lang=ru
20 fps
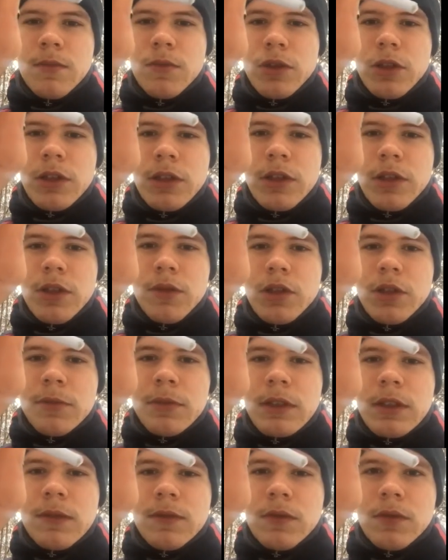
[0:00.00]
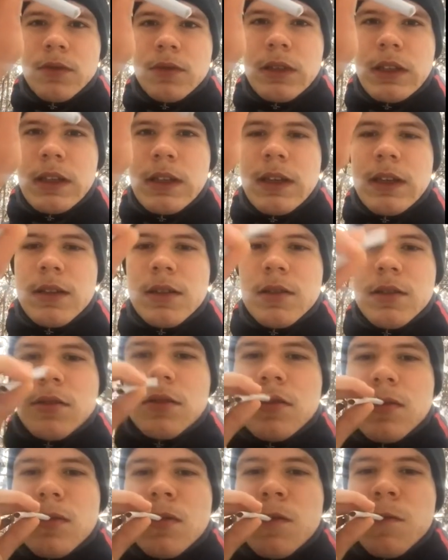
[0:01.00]
Может, конечно, не очень объективно, но сгинается,
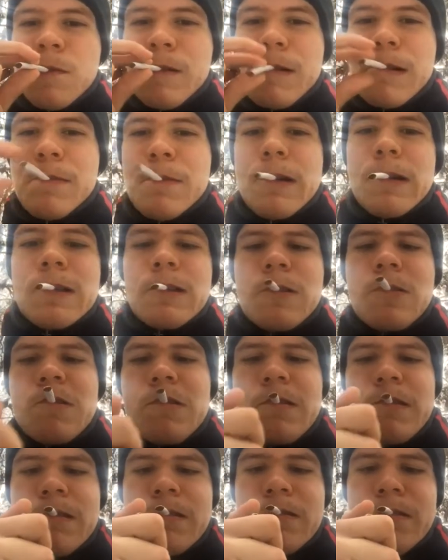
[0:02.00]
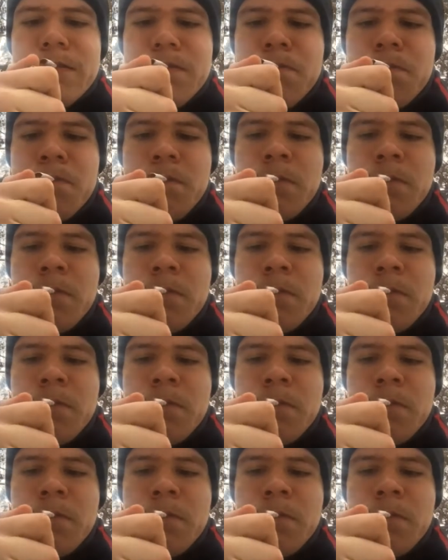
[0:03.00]
но не ломается. Давайте закурим.